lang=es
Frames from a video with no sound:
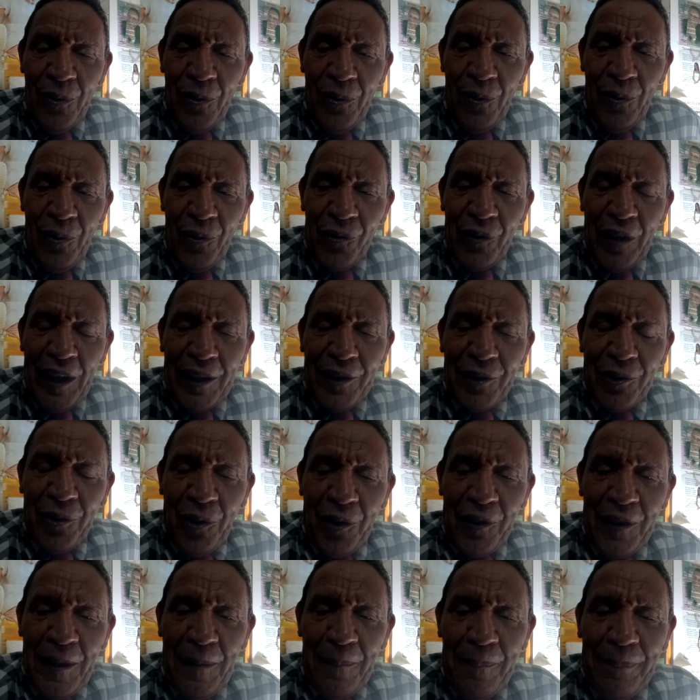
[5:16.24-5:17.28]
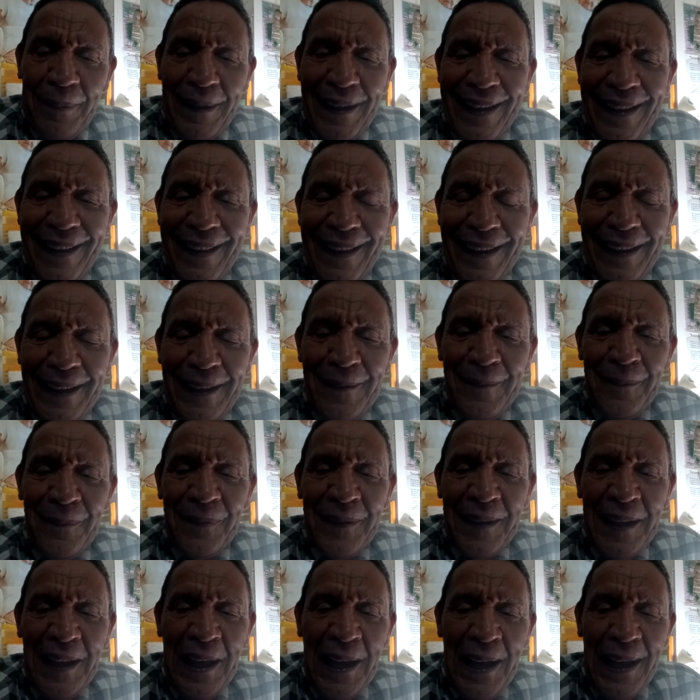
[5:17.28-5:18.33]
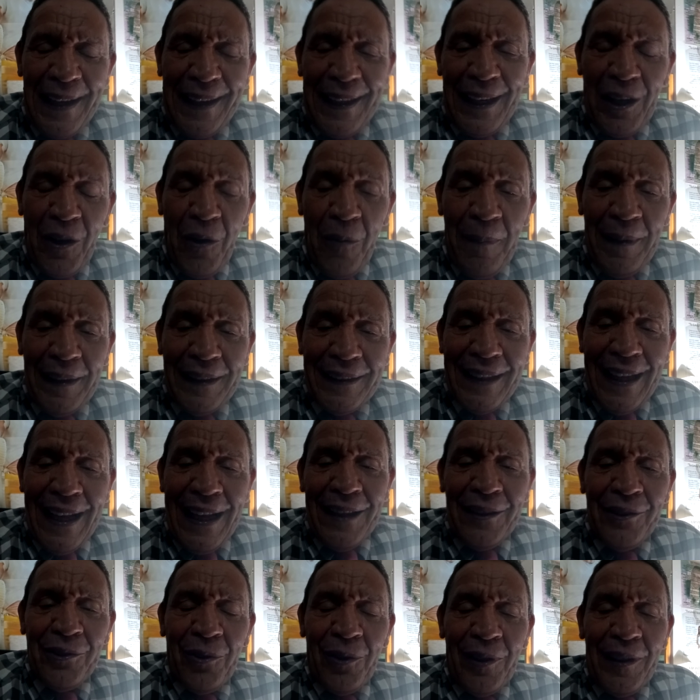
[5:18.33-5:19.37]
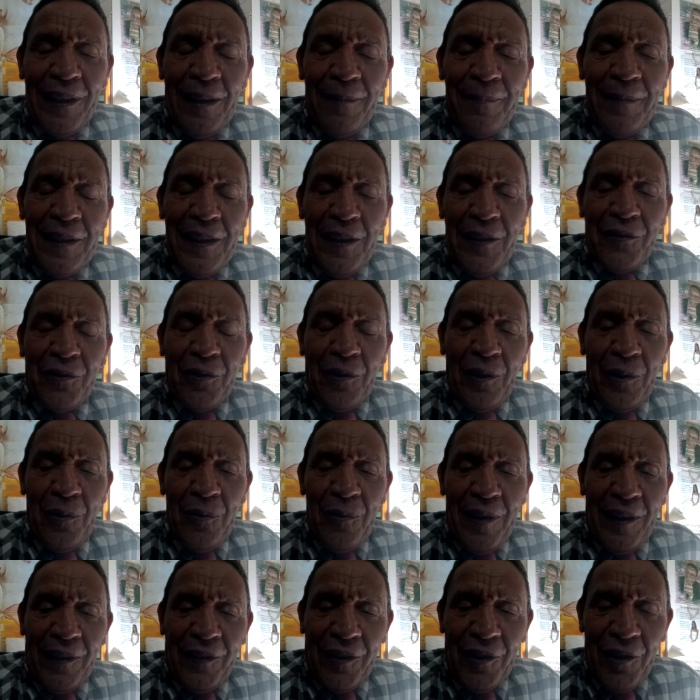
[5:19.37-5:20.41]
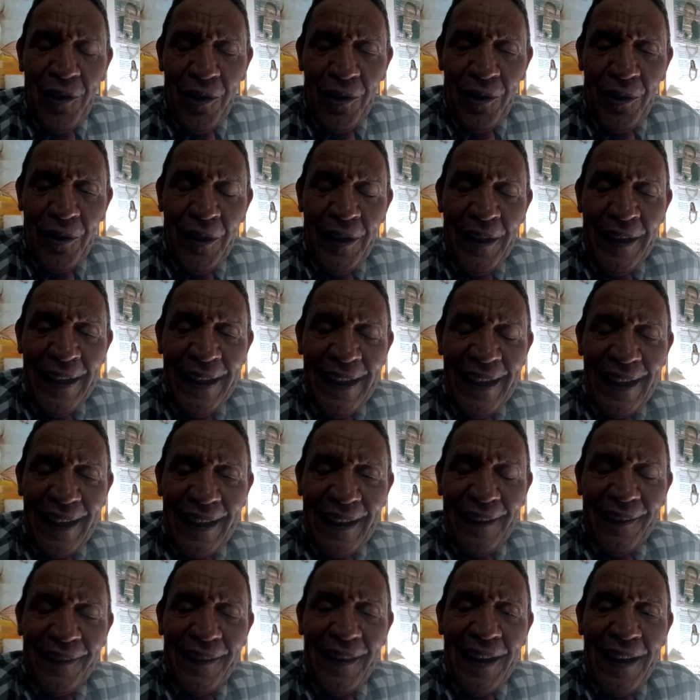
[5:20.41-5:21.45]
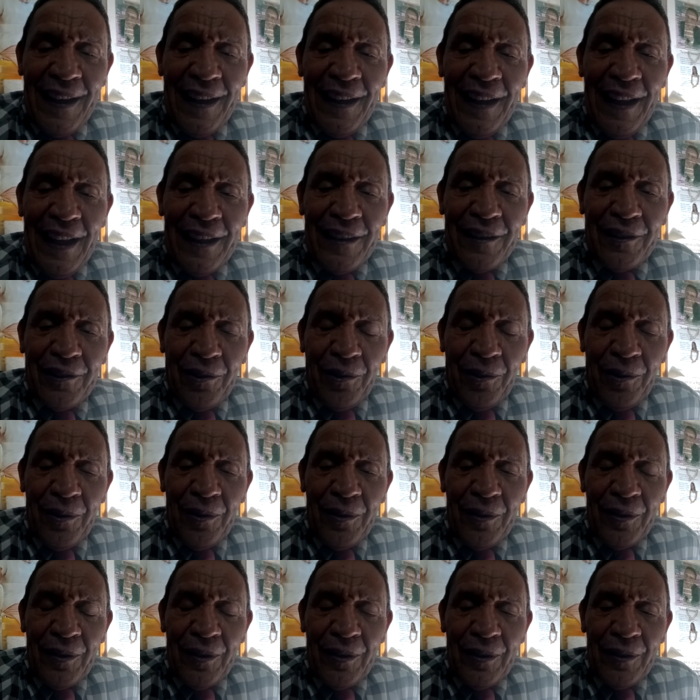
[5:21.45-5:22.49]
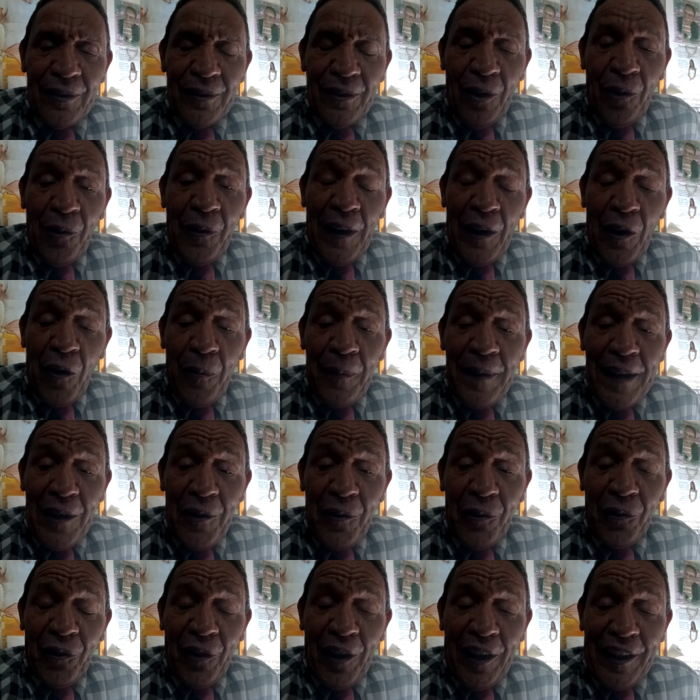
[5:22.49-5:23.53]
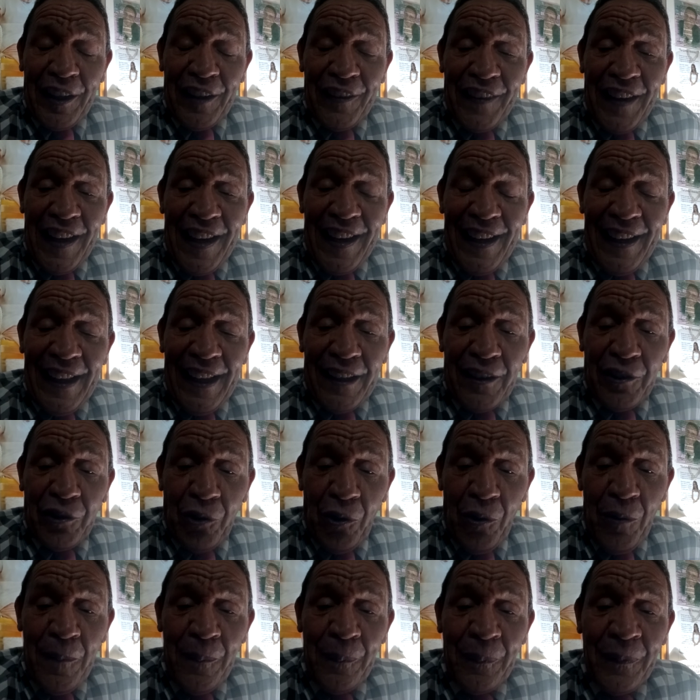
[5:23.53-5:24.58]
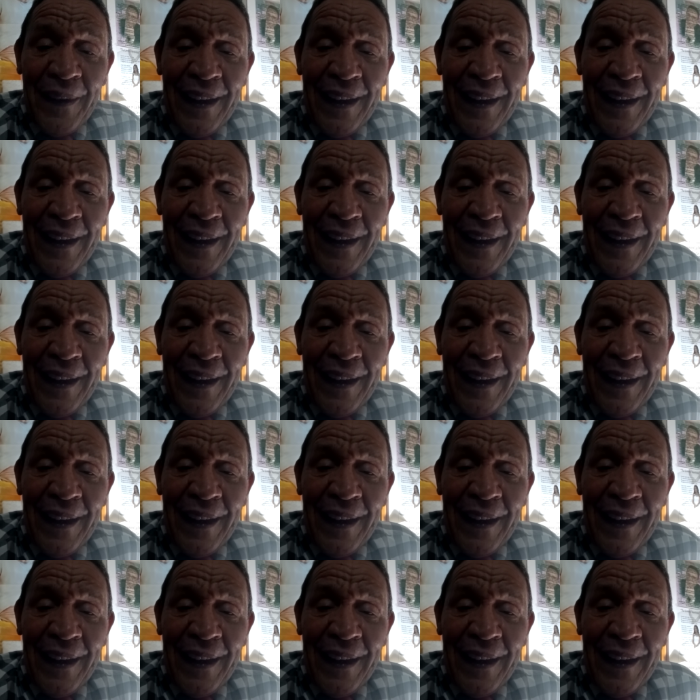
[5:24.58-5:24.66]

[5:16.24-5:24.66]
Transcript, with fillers: un, sector del PLD recomendándole al ministro de Educación recién electo, o del gobierno recién electo,